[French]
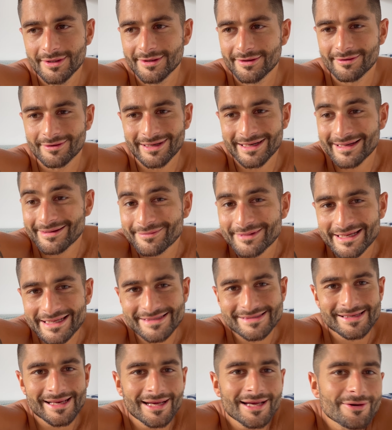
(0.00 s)
Voilà, on ben,
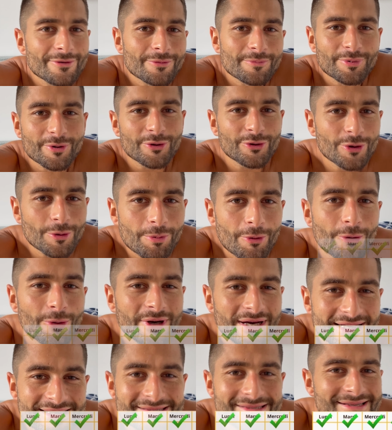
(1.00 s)
ça, on peut que
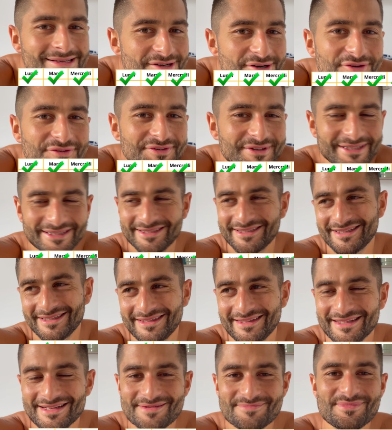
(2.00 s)
progresser en fait.
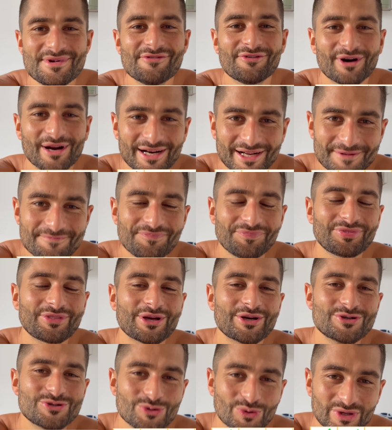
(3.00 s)
Mais voilà,
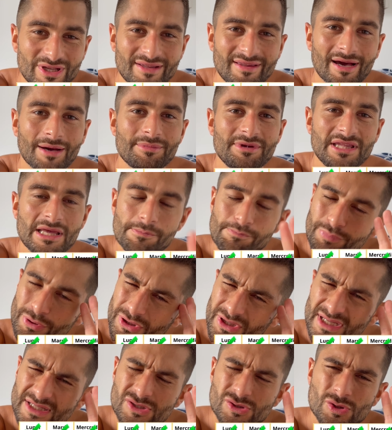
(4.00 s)
journée terminée,
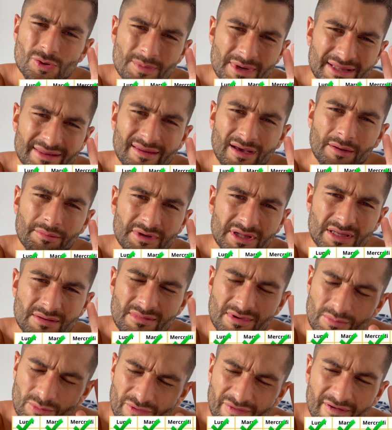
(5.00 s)
peut-être semaine terminée
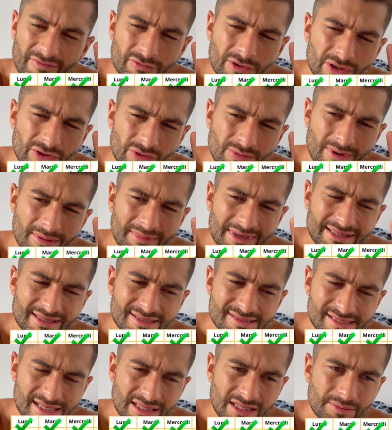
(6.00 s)
même, on va voir demain matin,
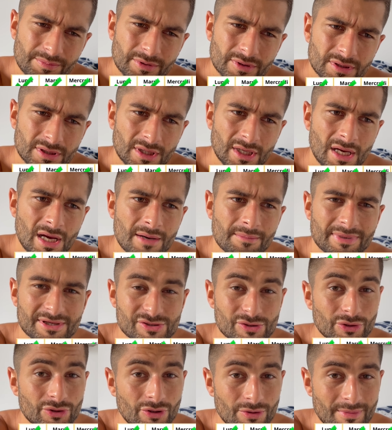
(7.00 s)
ça dépend. Parce
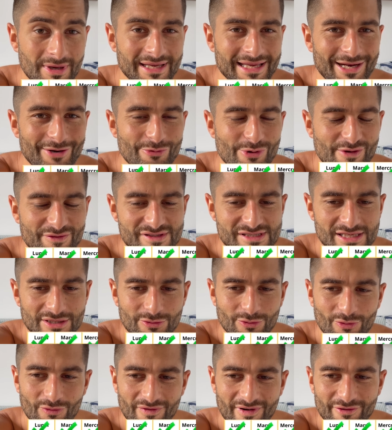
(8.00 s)
que demain il y a l'UFC, donc
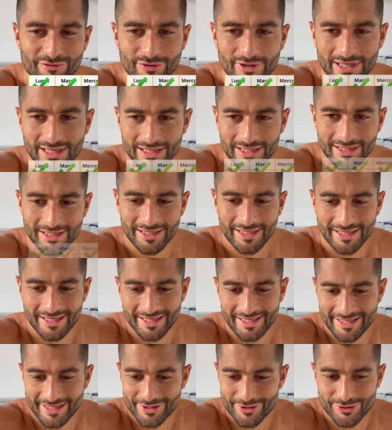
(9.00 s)
on va voir.
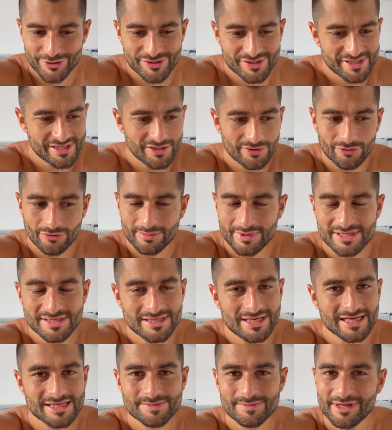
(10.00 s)
Et euh, sinon, ben, si
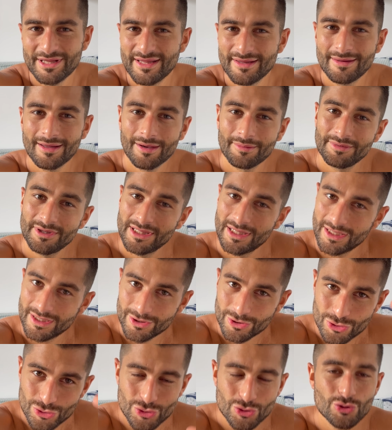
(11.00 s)
la semaine est terminée,
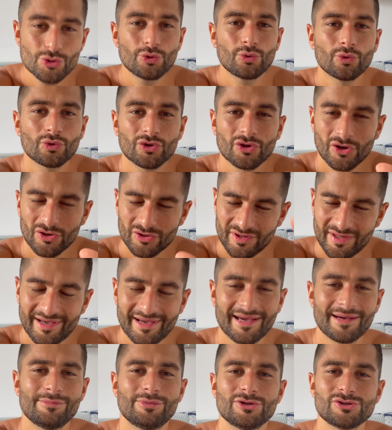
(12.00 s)
je suis content,
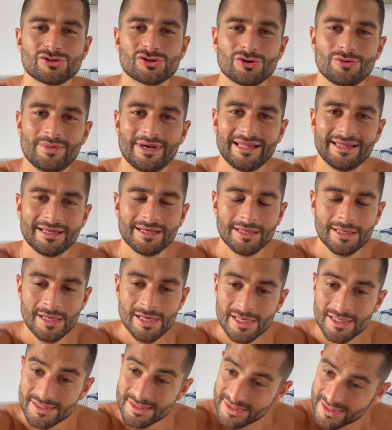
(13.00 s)
très bonne semaine.
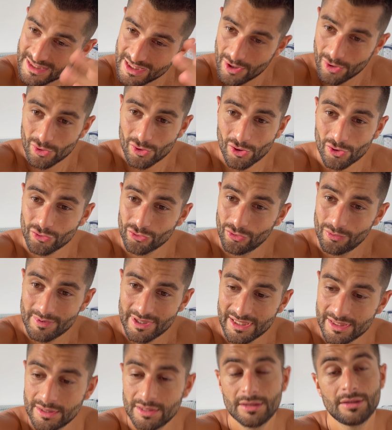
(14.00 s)
Si encore
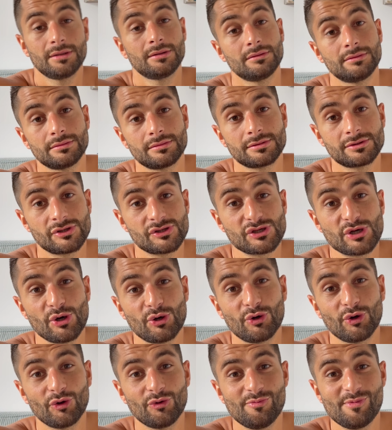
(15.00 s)
demain, ce sera
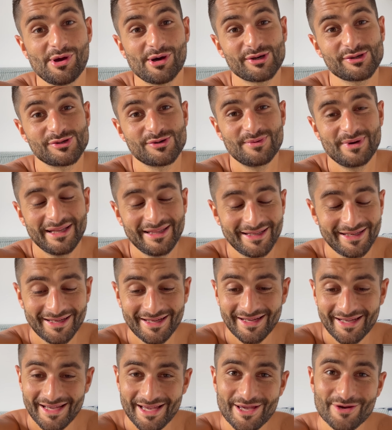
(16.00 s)
encore une meilleure semaine.
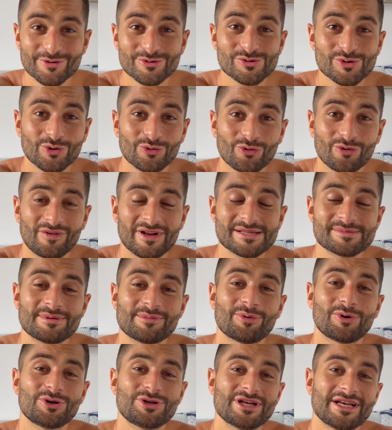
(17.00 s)
Et on se retrouve la semaine
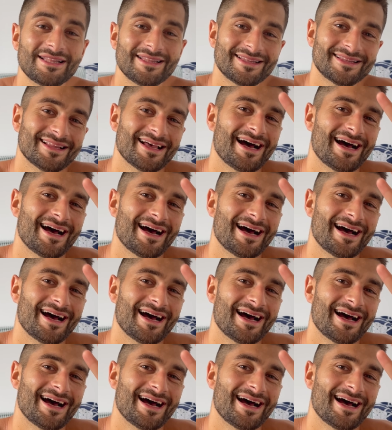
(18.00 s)
prochaine.